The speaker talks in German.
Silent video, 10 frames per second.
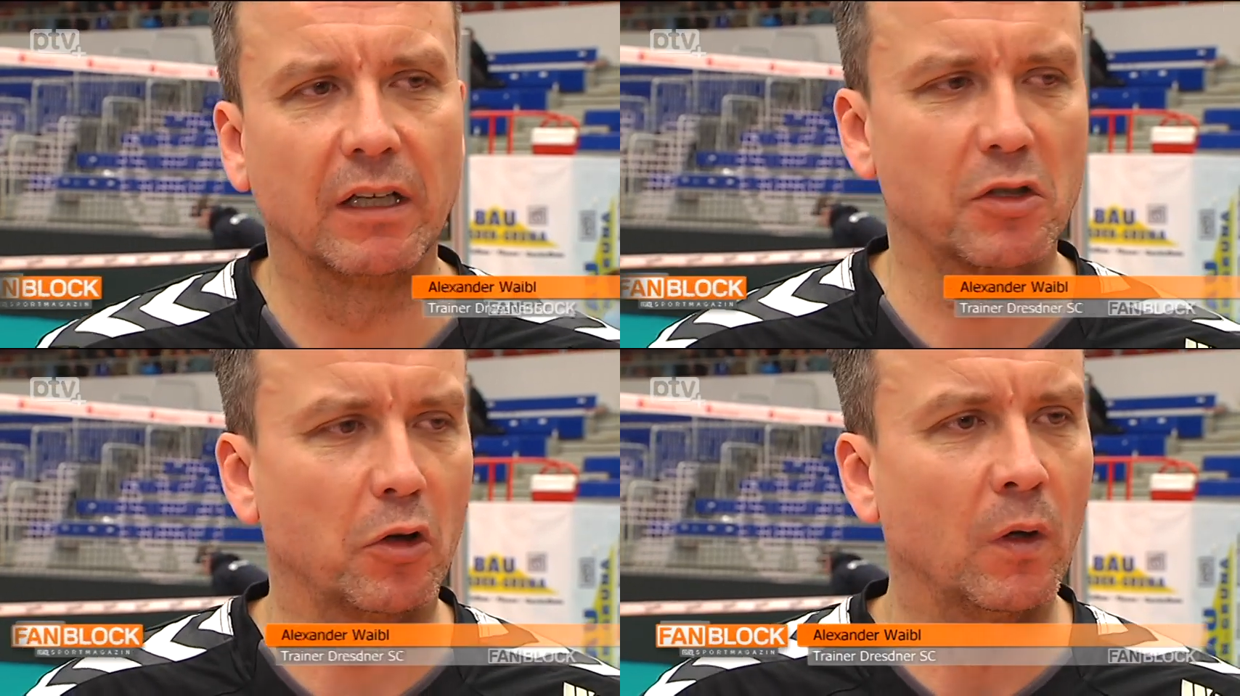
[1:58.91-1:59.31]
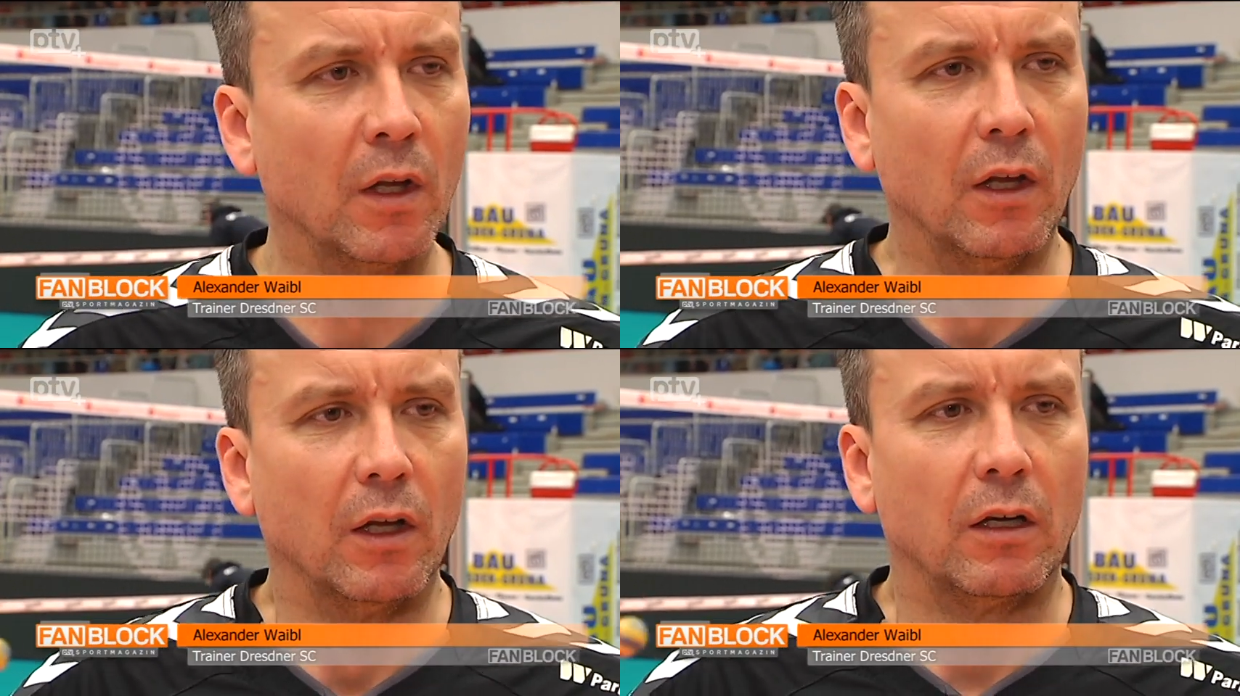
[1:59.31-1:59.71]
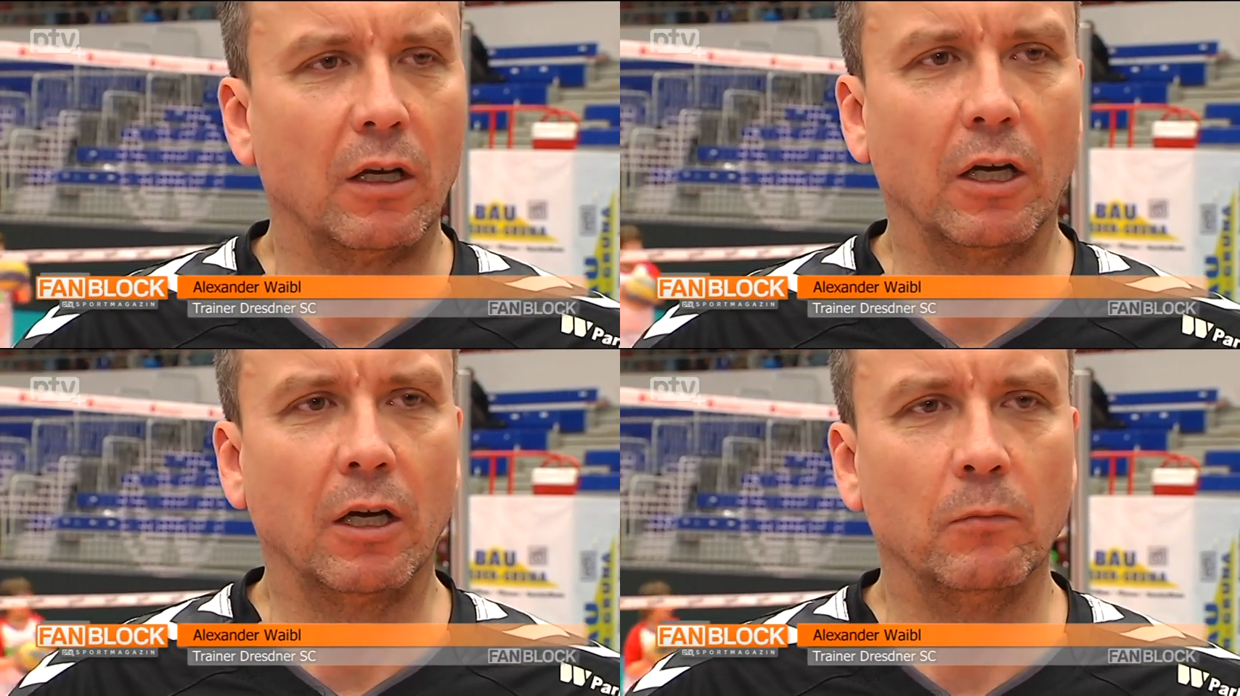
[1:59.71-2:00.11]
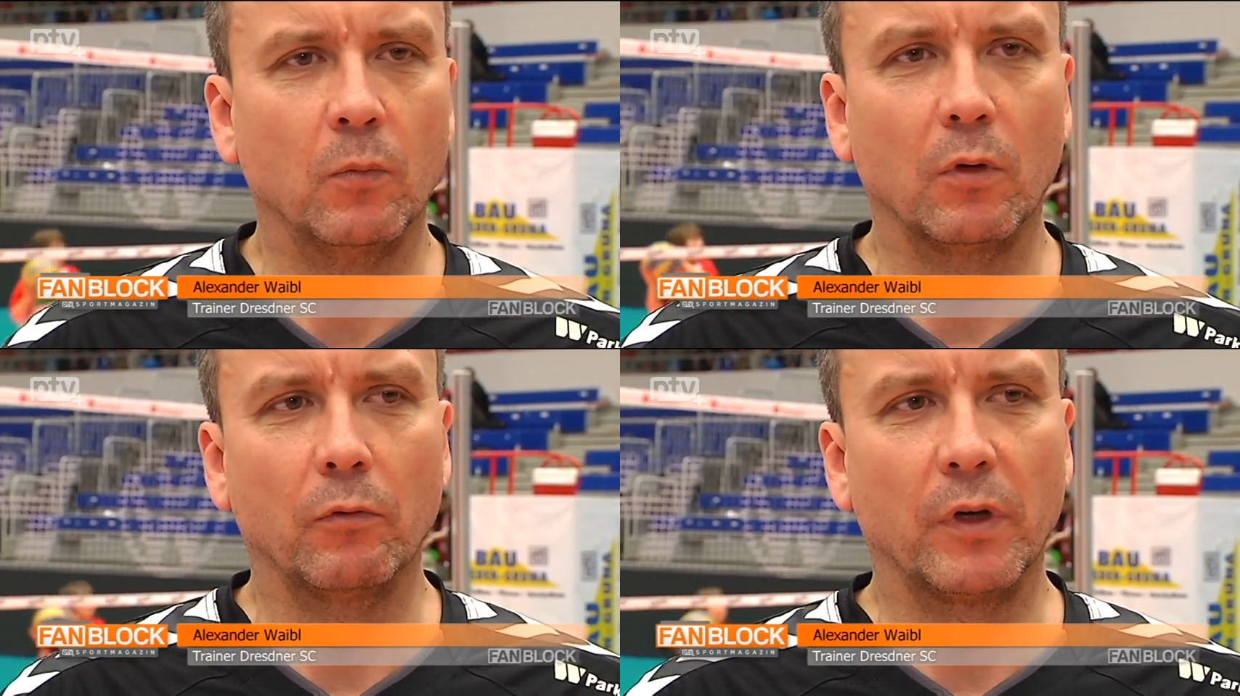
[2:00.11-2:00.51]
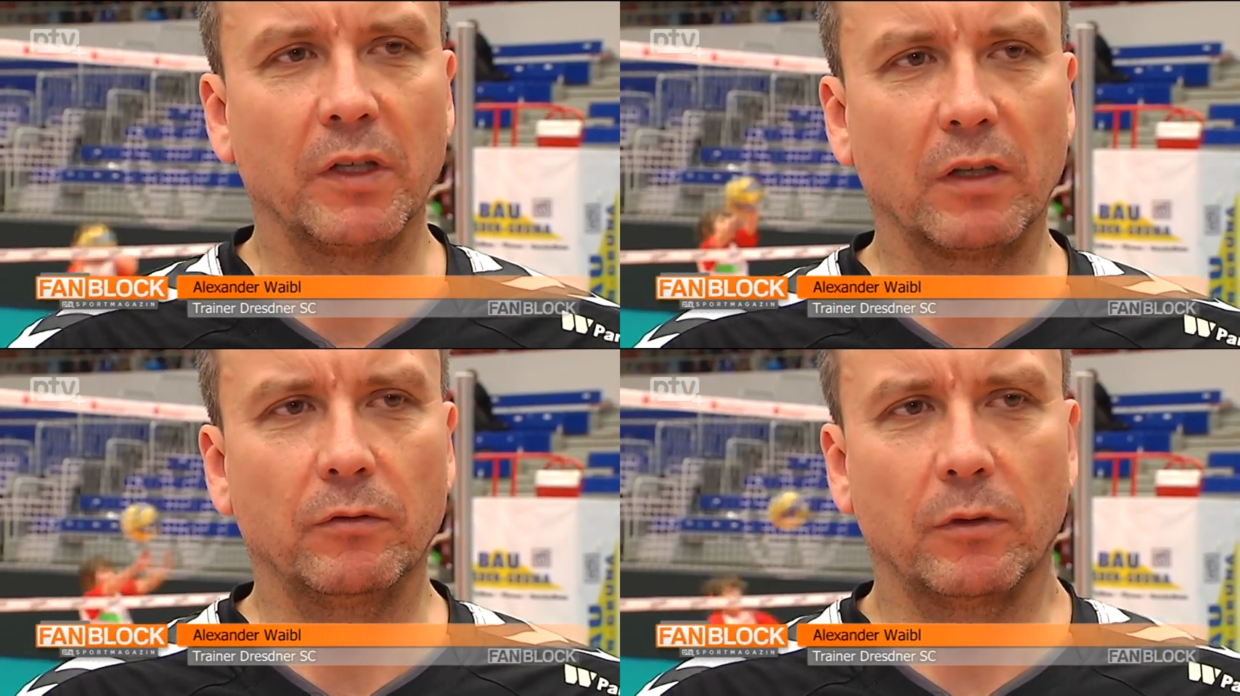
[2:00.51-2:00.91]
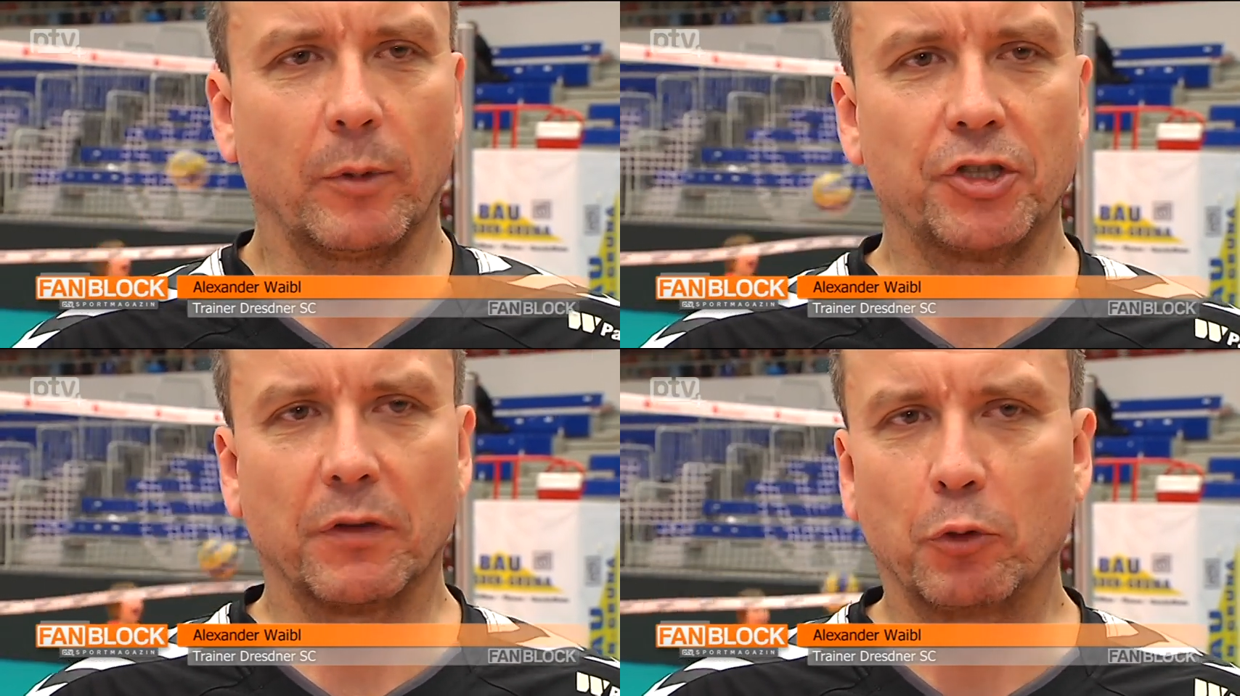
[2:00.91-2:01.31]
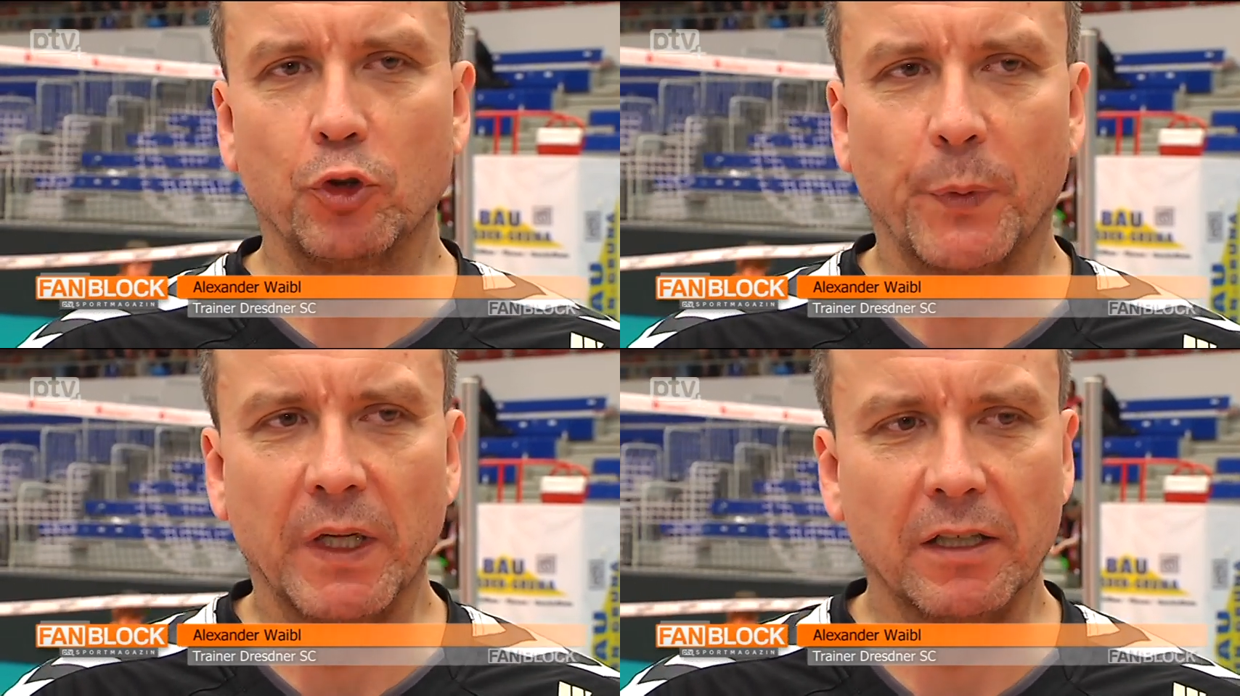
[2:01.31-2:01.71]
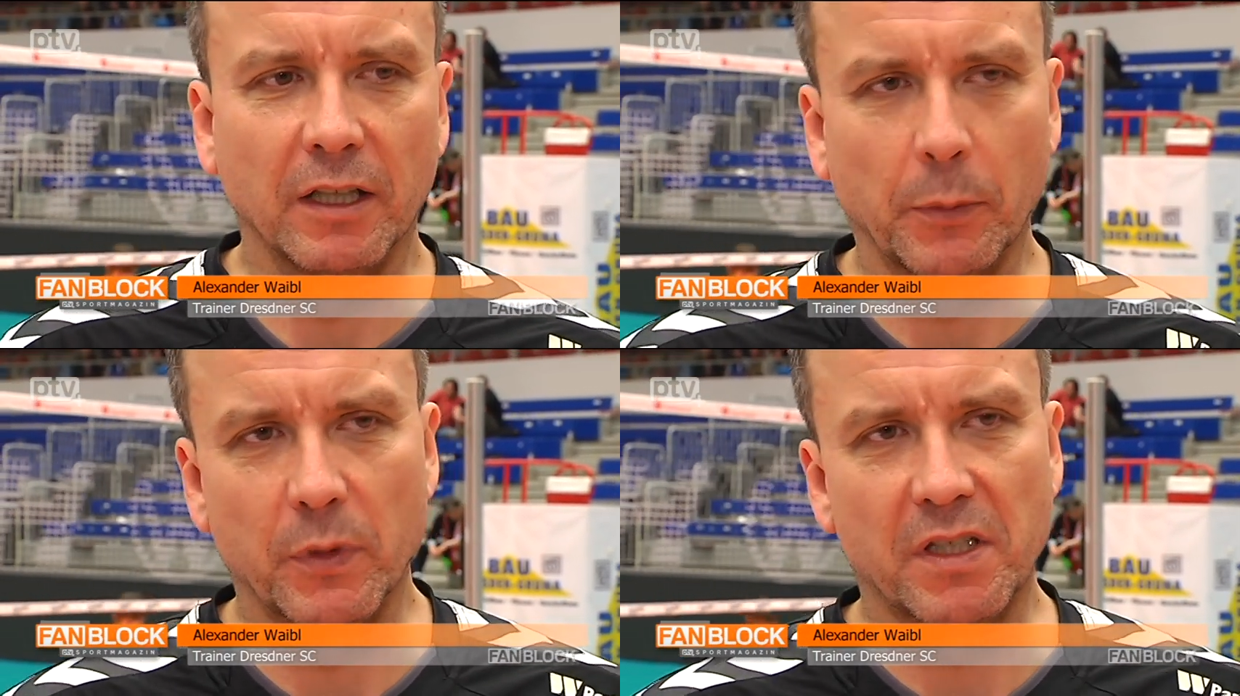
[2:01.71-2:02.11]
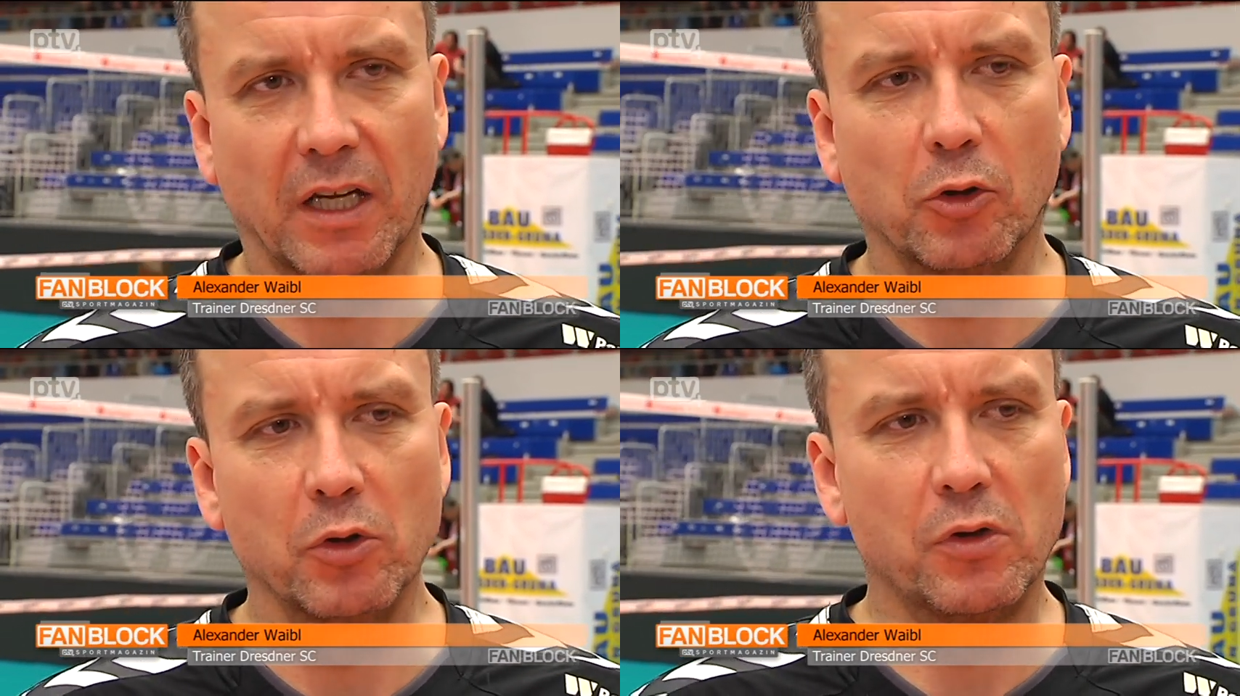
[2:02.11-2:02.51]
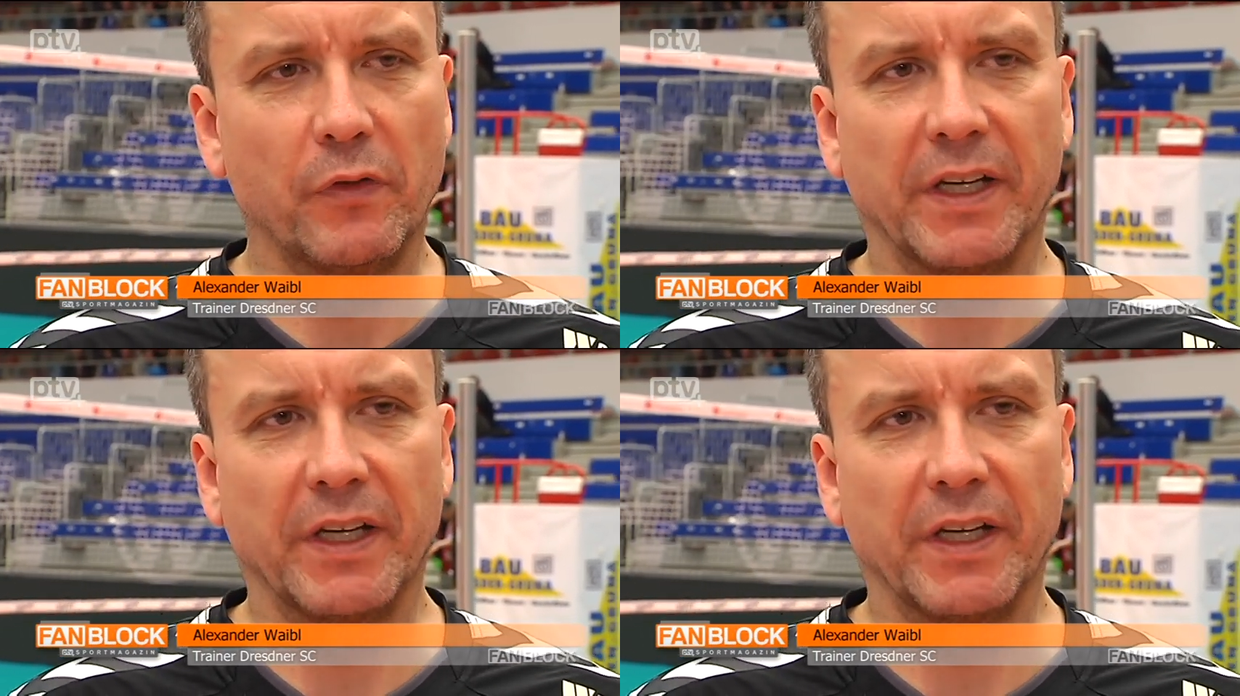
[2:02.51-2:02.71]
Also ähm, wenn eine Mannschaft gut spielt, dann gibt es keinen Grund zu